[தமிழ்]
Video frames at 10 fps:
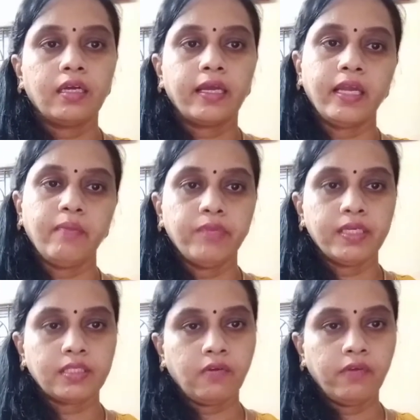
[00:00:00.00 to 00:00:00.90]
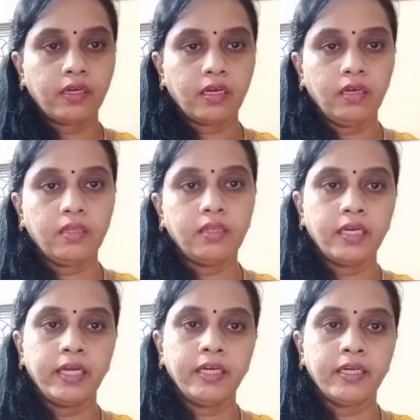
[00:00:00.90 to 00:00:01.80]
க்ரீம் பேஸாகவும் எடுக்கலாம் இந்த
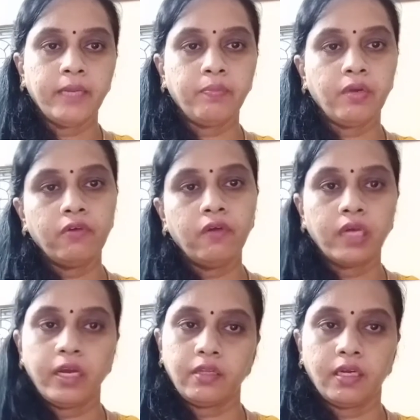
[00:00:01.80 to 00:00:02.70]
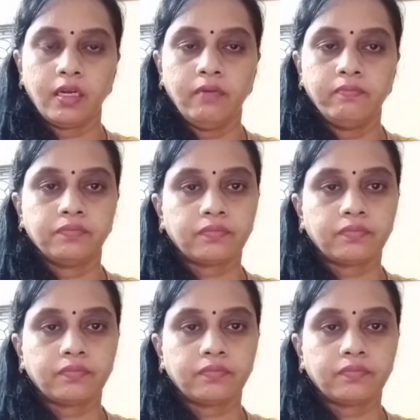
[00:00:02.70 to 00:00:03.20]
ரெண்டு டைப்பாகவும் அவங்க எடுத்துக்கலாம்